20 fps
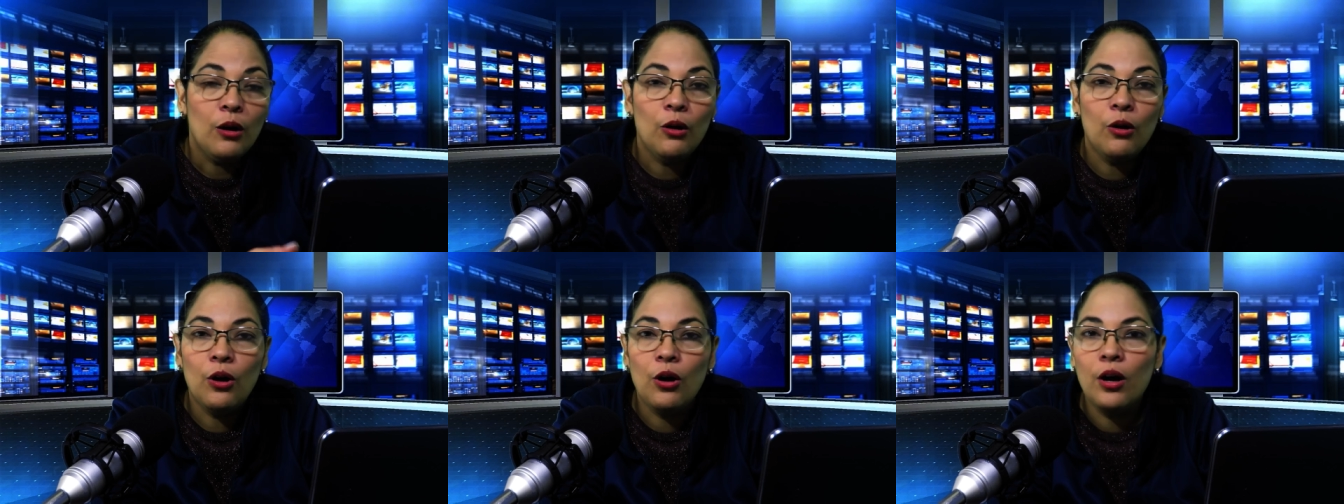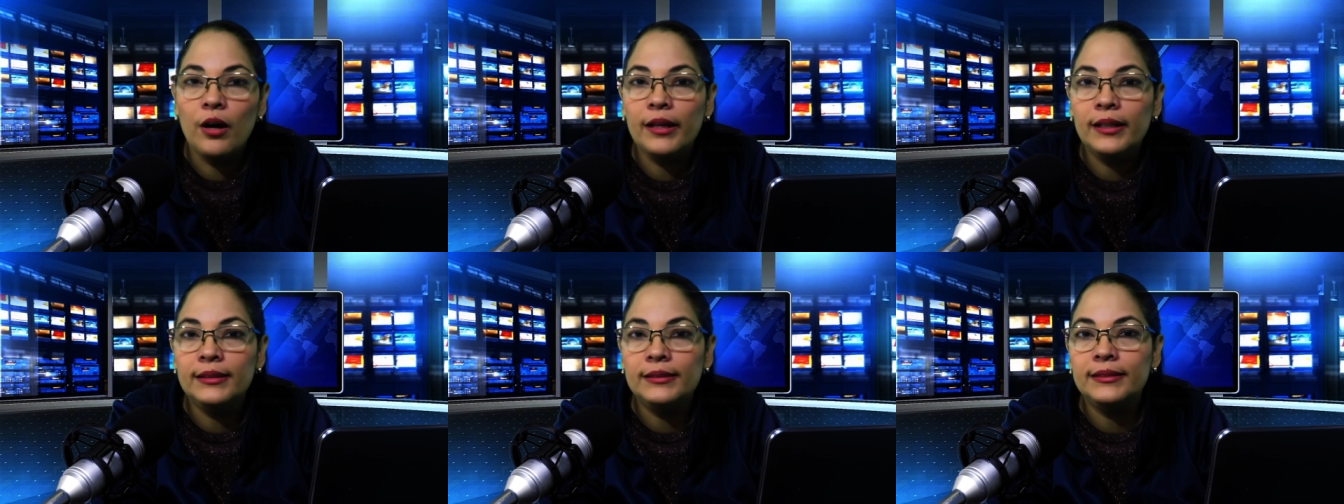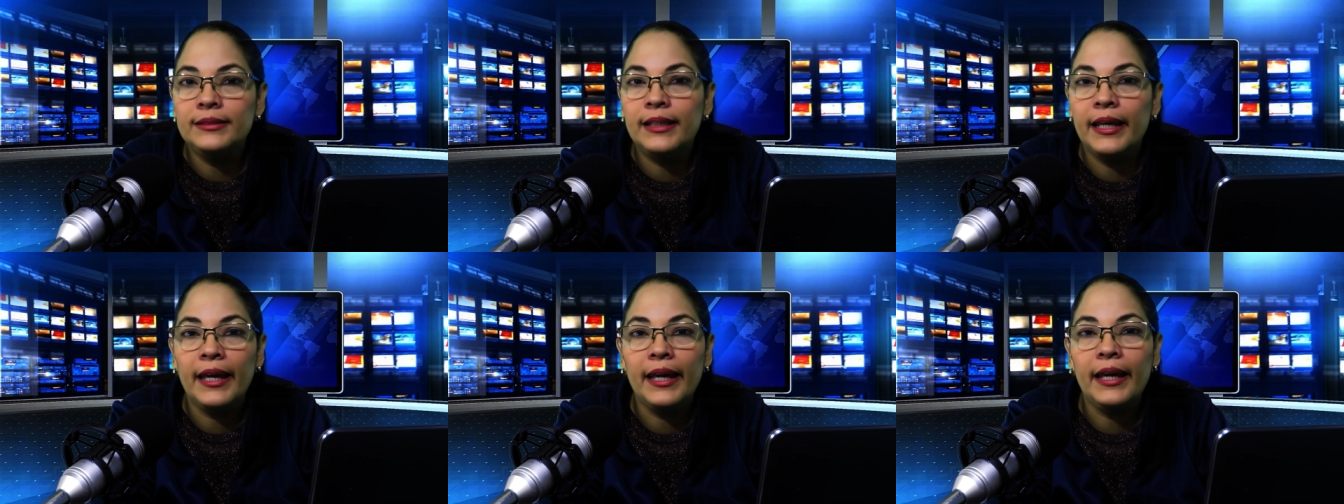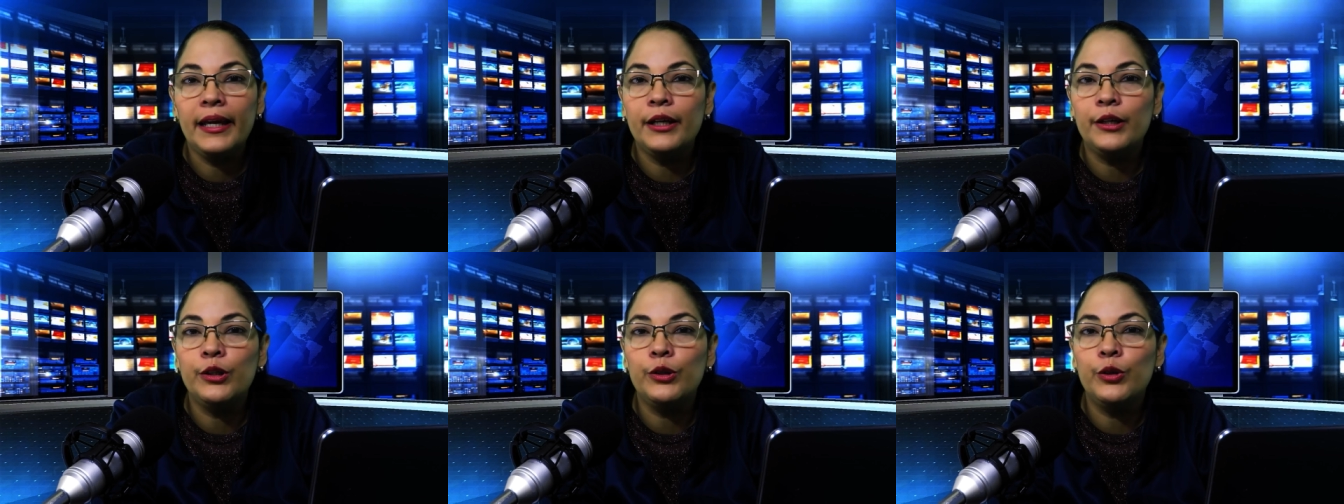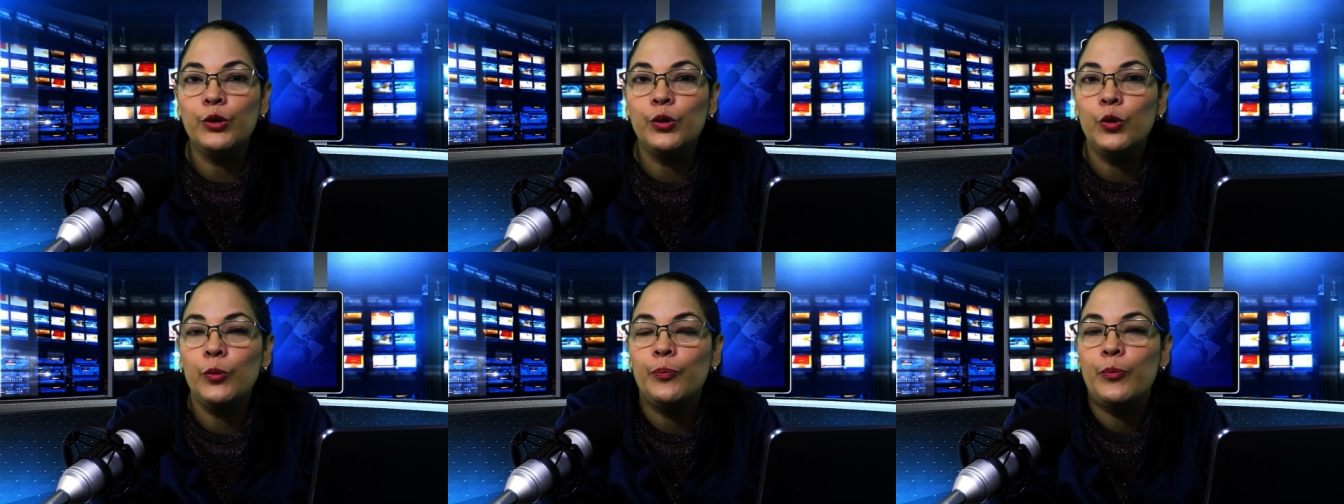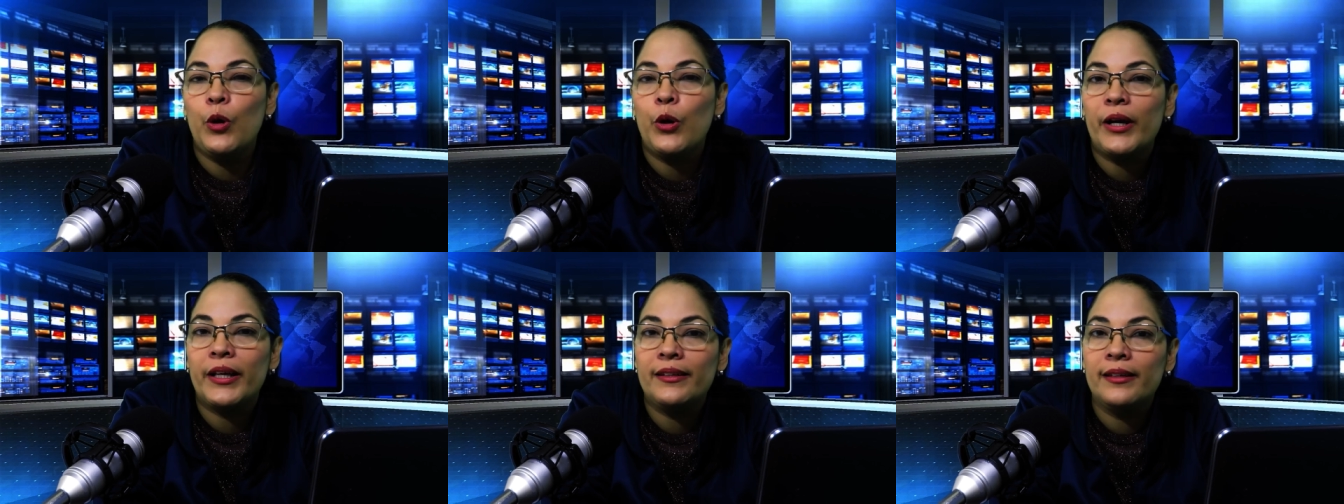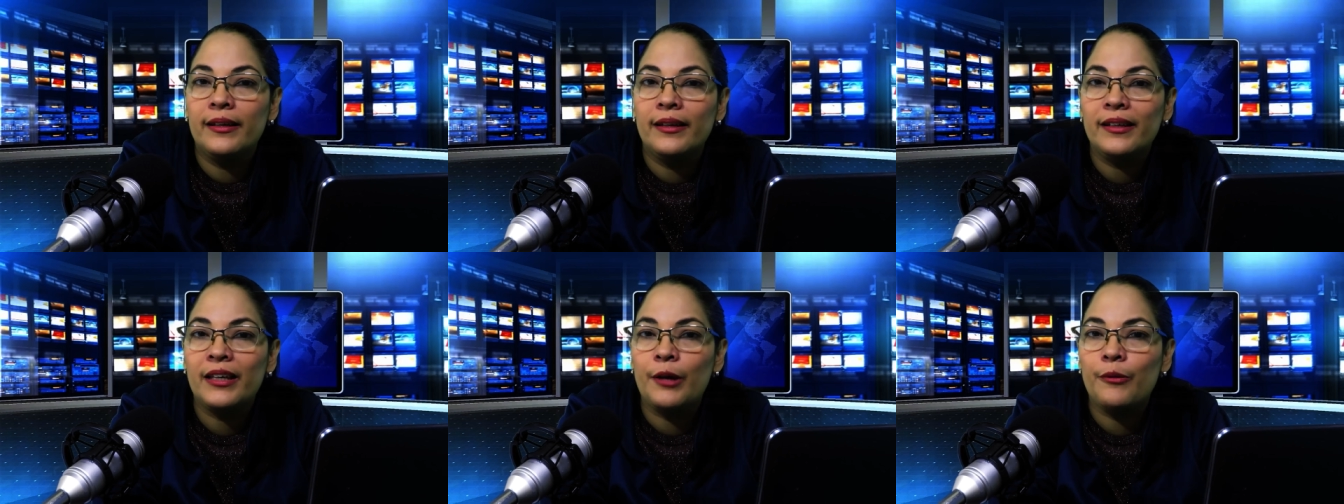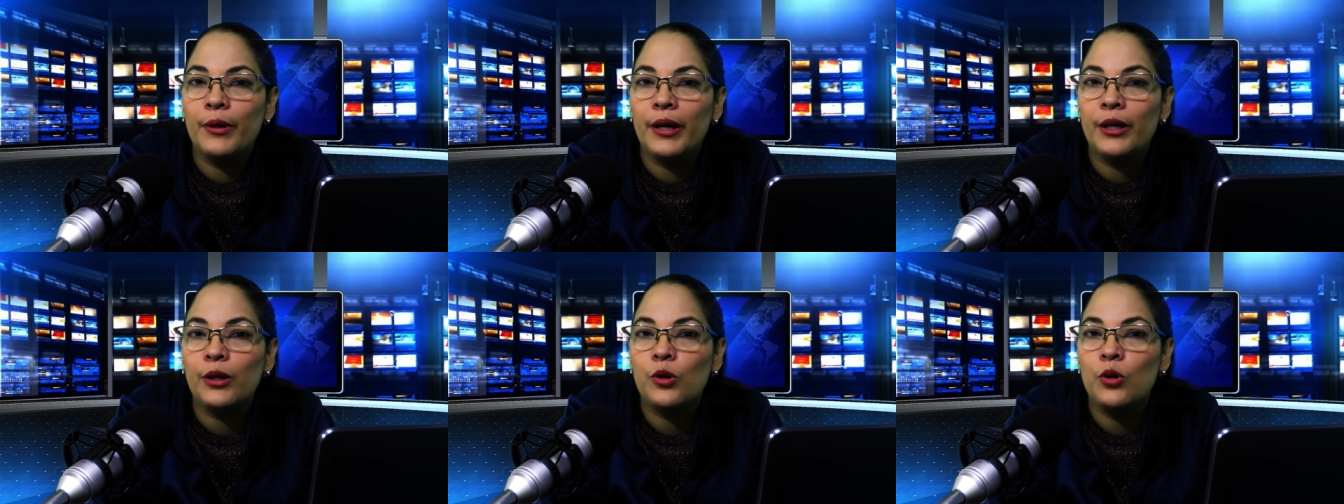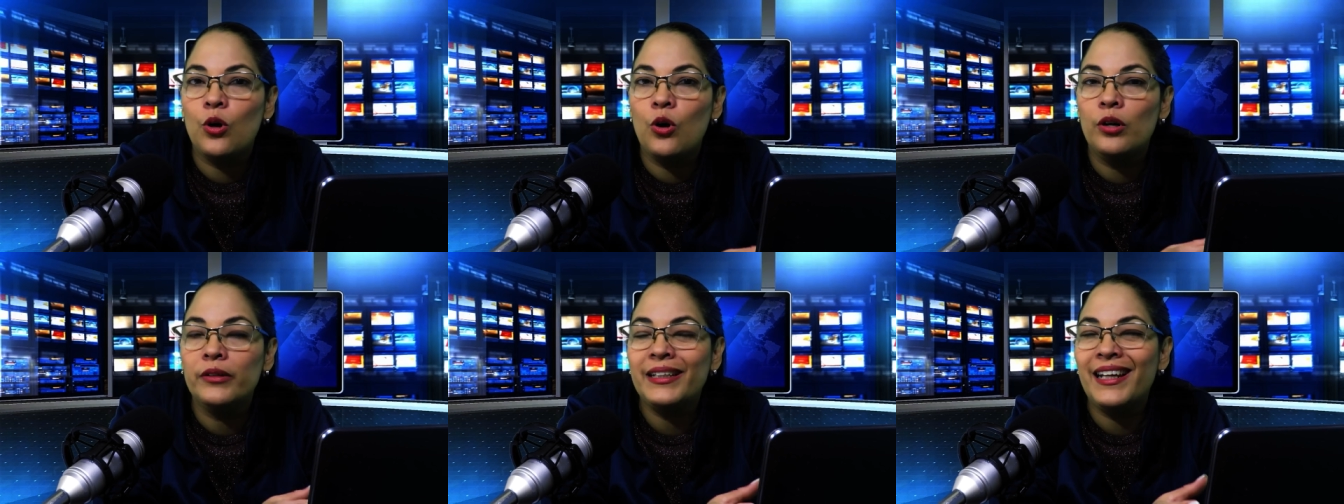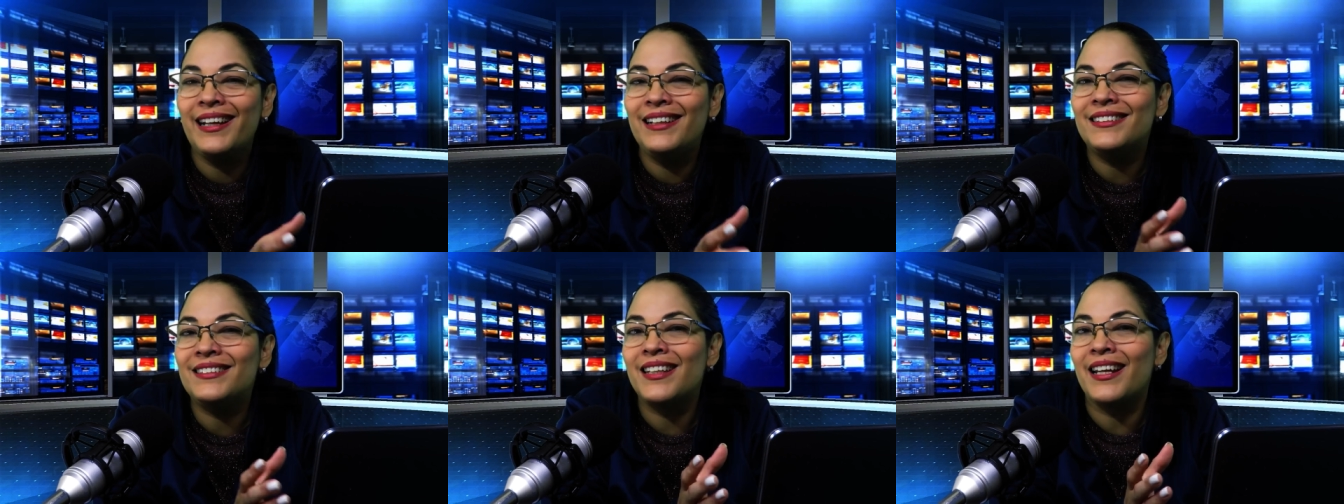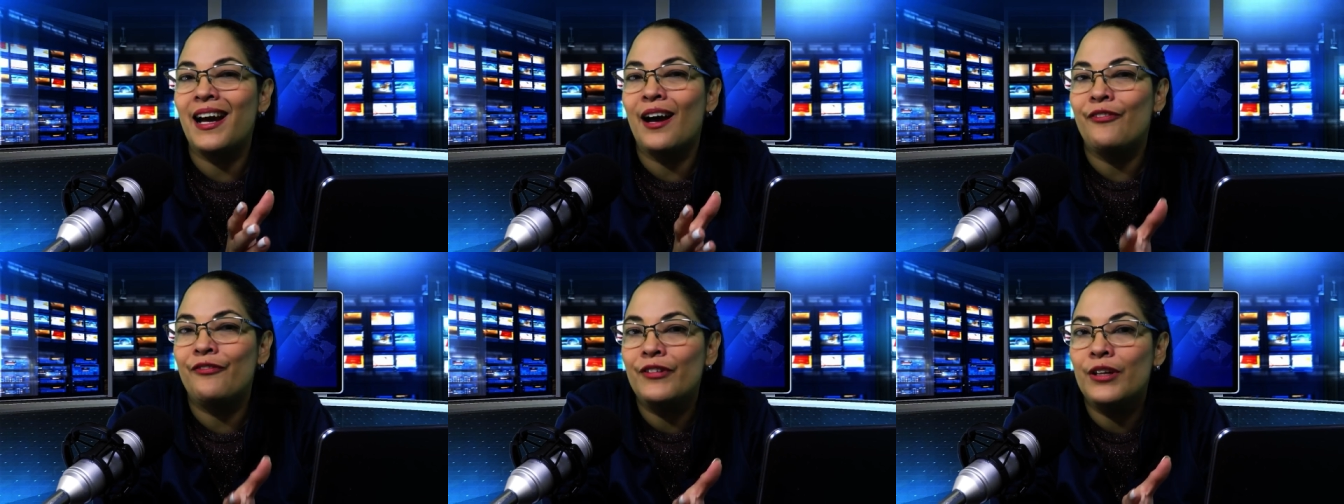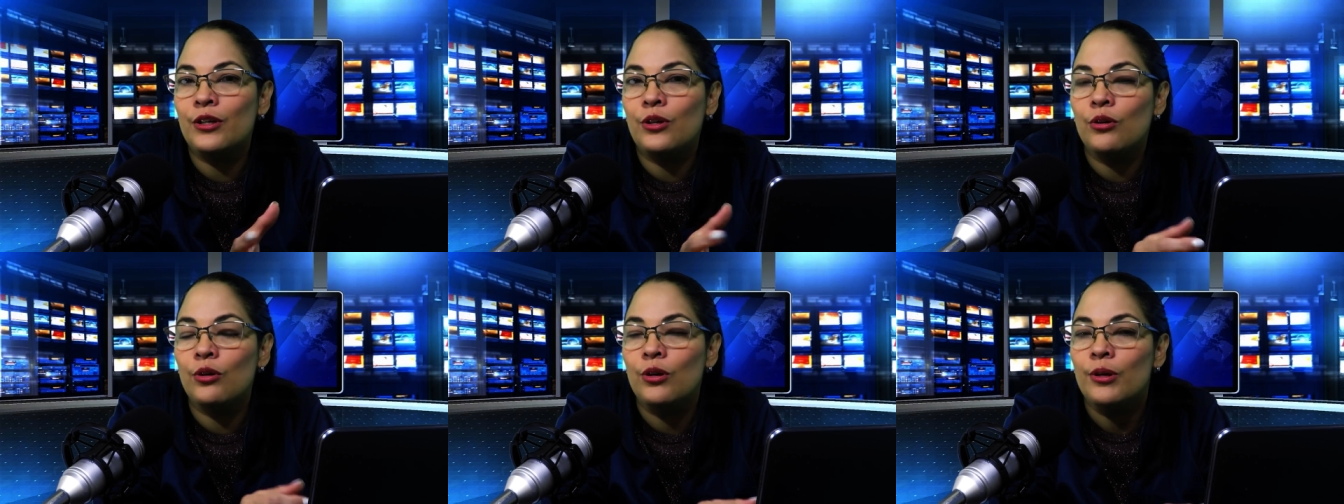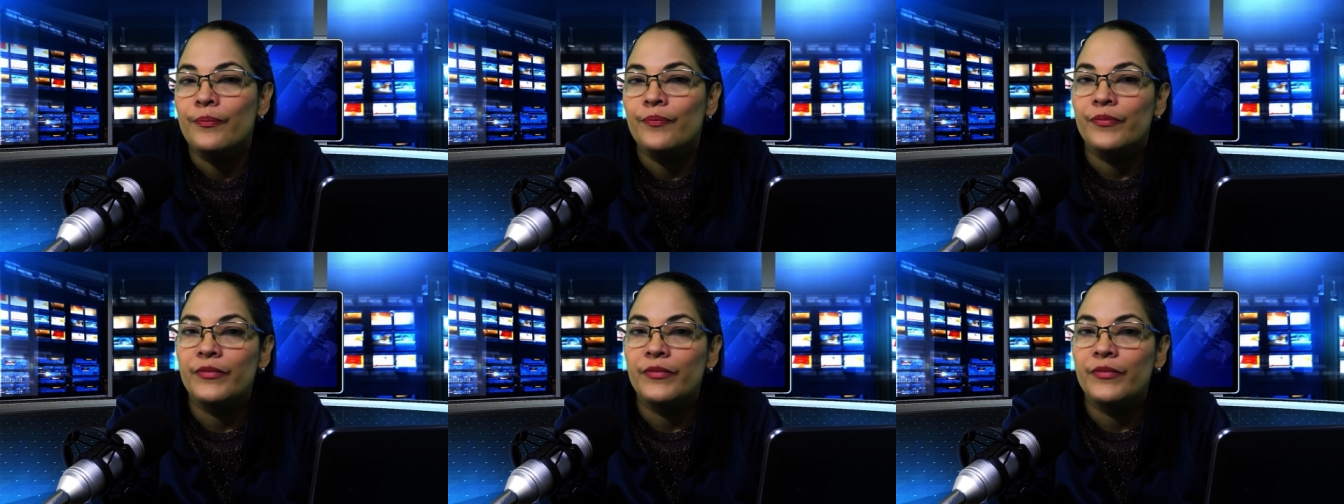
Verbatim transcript: o de grupos que tienen que ver con el tráfico